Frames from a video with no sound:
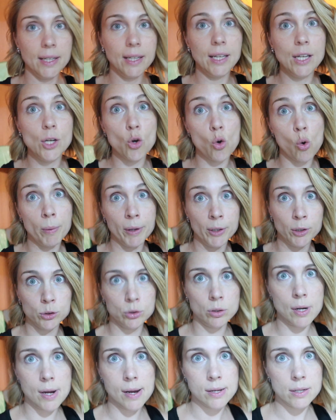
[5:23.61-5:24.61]
Y número
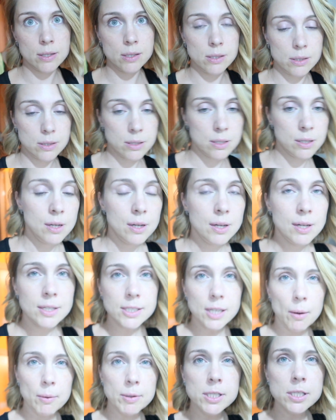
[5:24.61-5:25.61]
3,
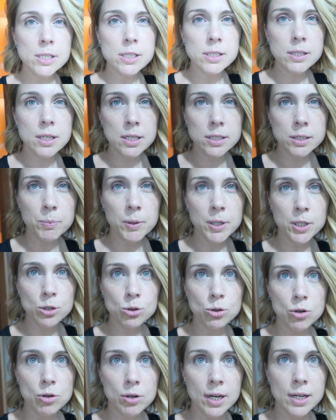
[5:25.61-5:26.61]
¿sabéis de estas
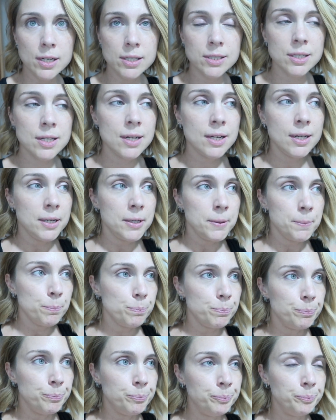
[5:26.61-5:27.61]
personas
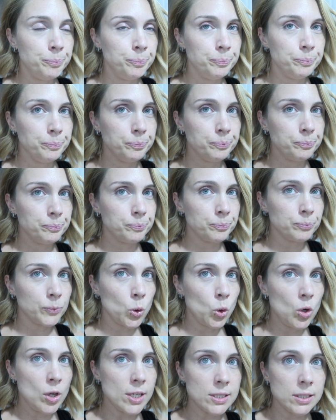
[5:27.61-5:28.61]
mm,
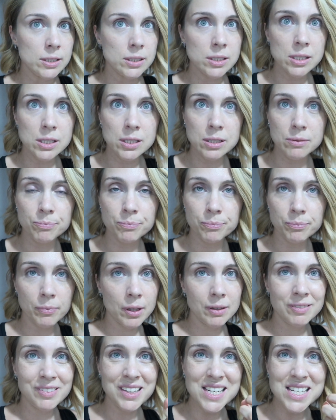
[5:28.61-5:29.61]
con las que
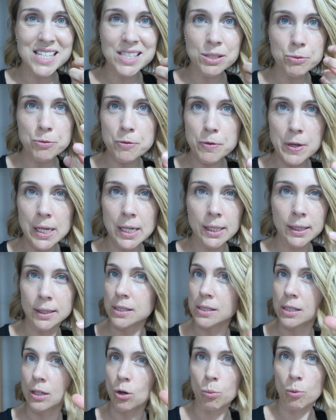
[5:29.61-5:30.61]
mm, tienes feeling
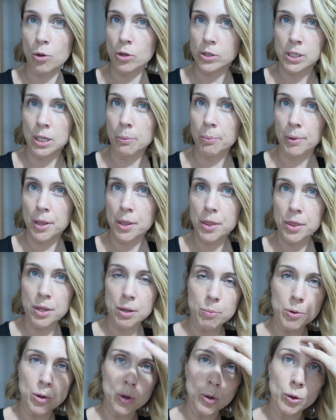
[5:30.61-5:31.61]
desde como desde el
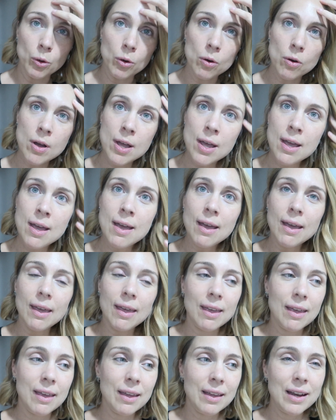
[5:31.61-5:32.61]
principio, ¿no?
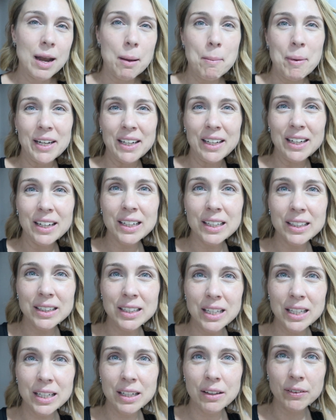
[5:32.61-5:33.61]
Eh, la manera que,
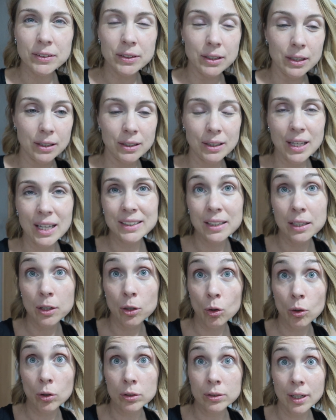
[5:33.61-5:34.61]
tiene de que ha
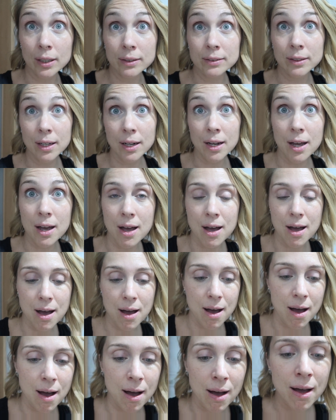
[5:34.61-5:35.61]
tenido de tratar
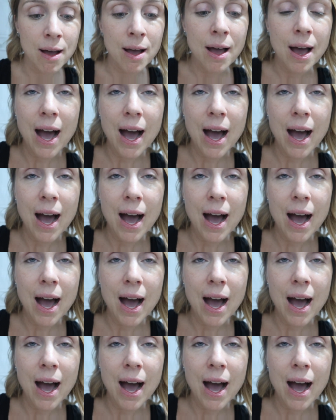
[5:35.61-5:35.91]
a,